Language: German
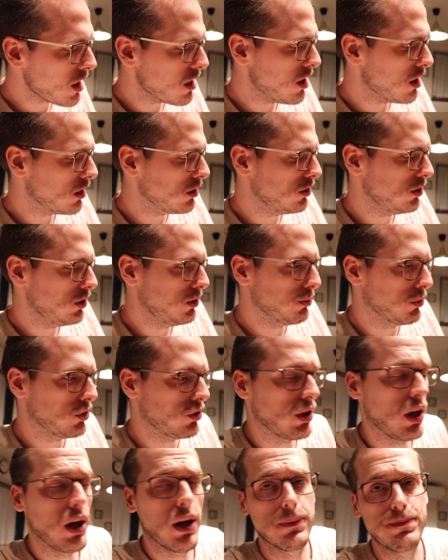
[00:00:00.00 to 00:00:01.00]
Ja, ich muss
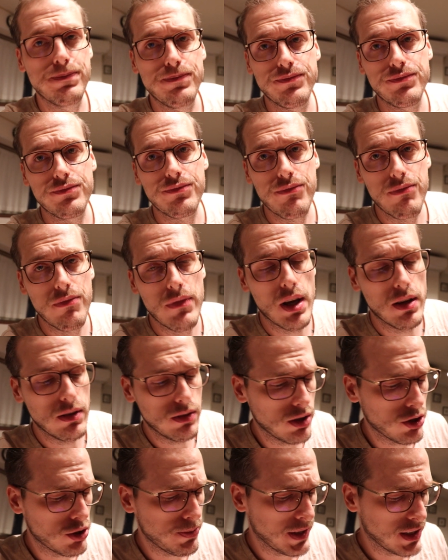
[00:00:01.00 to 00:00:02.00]
sagen,
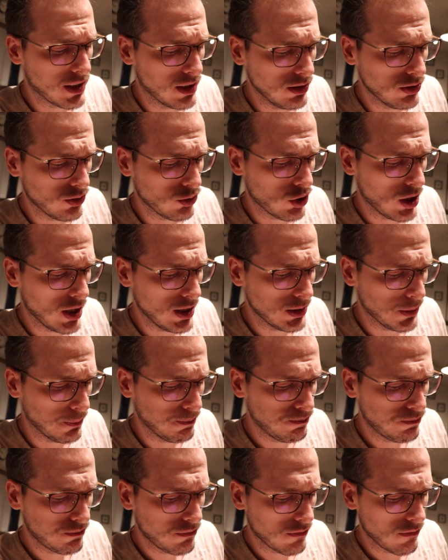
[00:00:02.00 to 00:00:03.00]
das schmeckt gar nicht so schlecht.
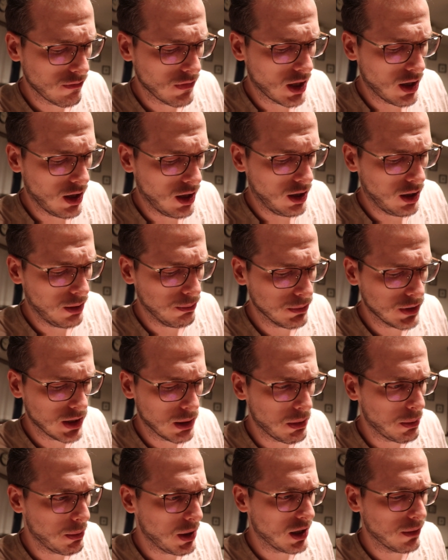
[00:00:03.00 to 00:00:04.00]
Ähm,
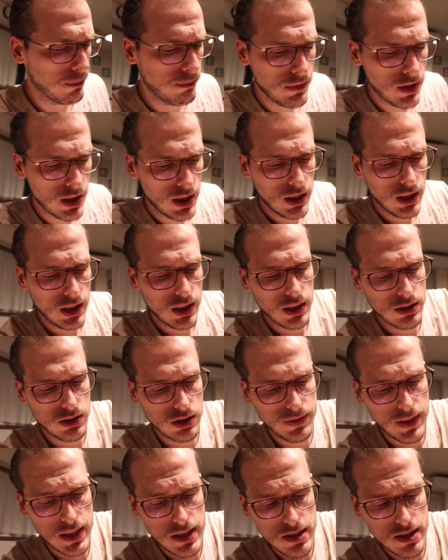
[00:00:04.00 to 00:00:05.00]
kann man machen. Also
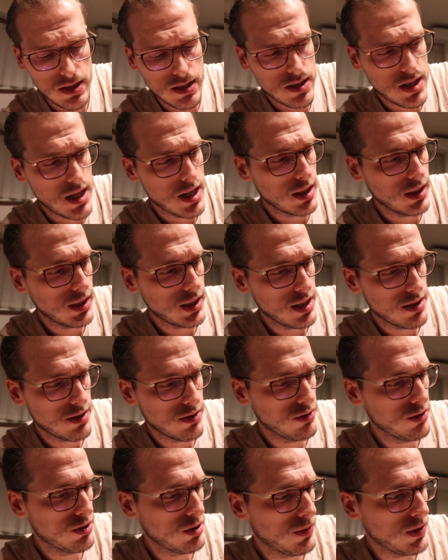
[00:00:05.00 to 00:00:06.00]
ich werde das nicht täglich
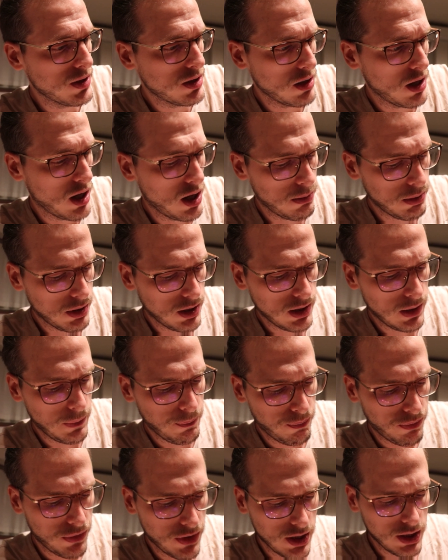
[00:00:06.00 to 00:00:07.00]
essen oder sowas,
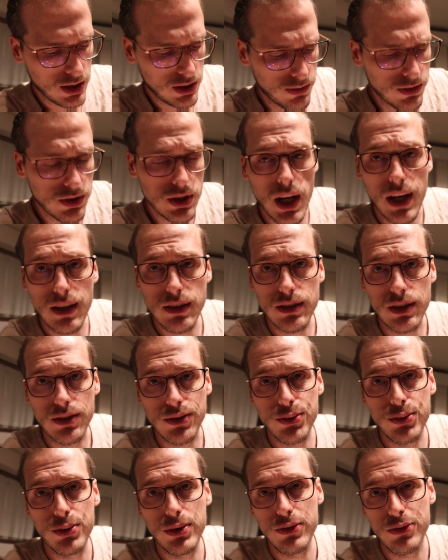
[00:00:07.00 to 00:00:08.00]
aber ich finde die eigentlich
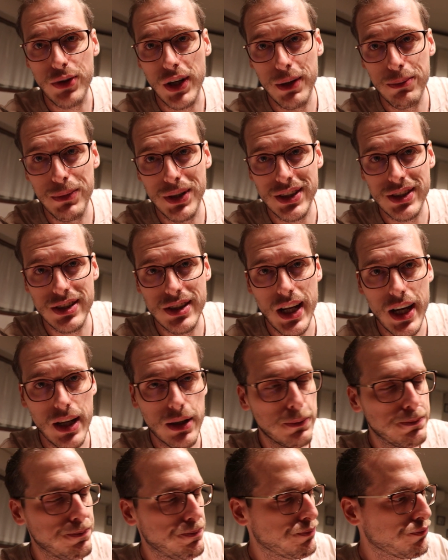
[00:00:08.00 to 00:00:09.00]
ganz cool, vor allem als Snack.